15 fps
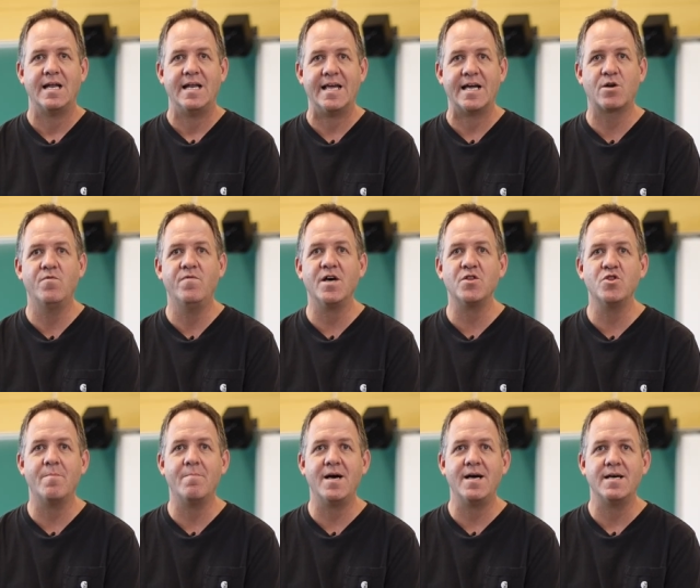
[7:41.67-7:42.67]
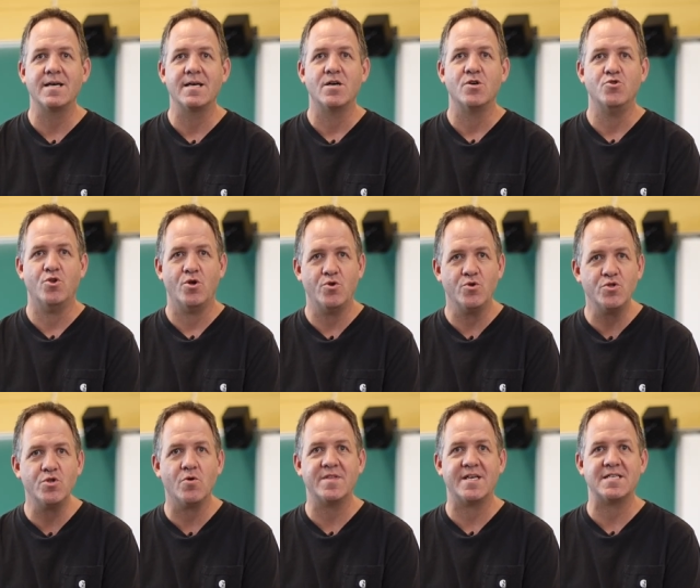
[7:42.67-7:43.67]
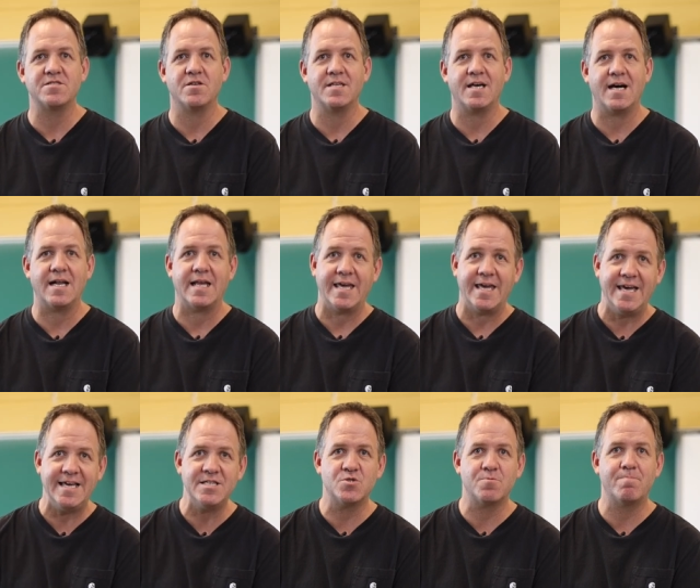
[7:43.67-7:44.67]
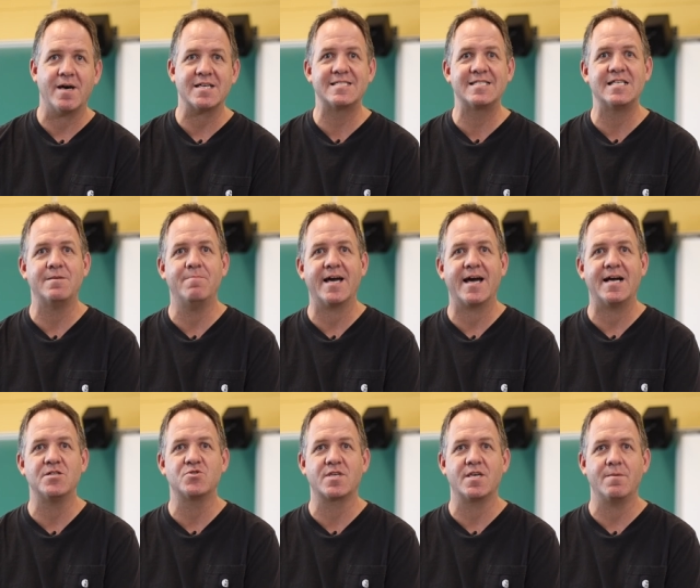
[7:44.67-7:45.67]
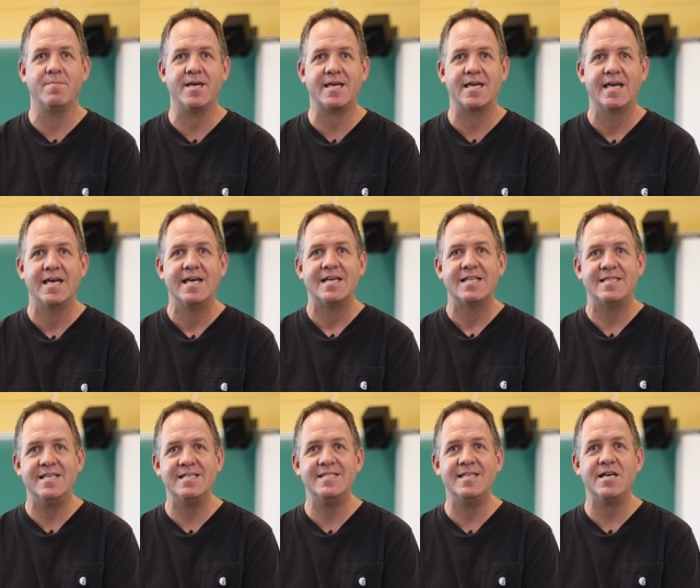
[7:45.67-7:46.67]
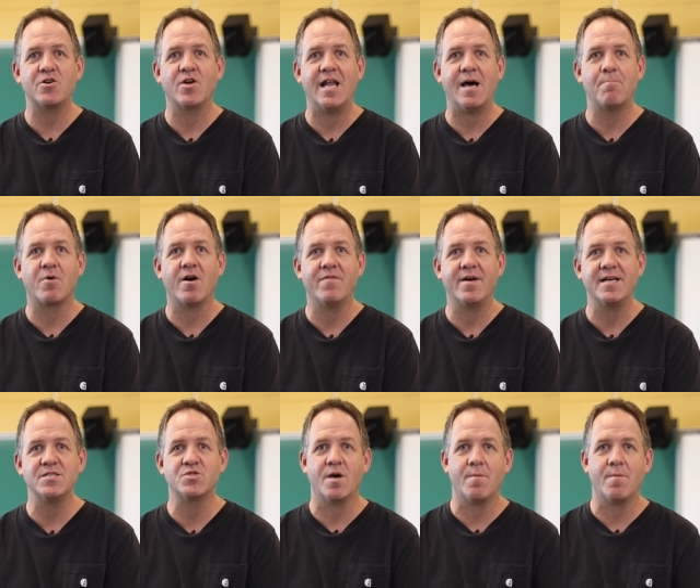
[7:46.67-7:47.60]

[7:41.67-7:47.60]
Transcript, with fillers: Les gouvernements de l'Union nationale et du Parti libéral du Québec désirent que la province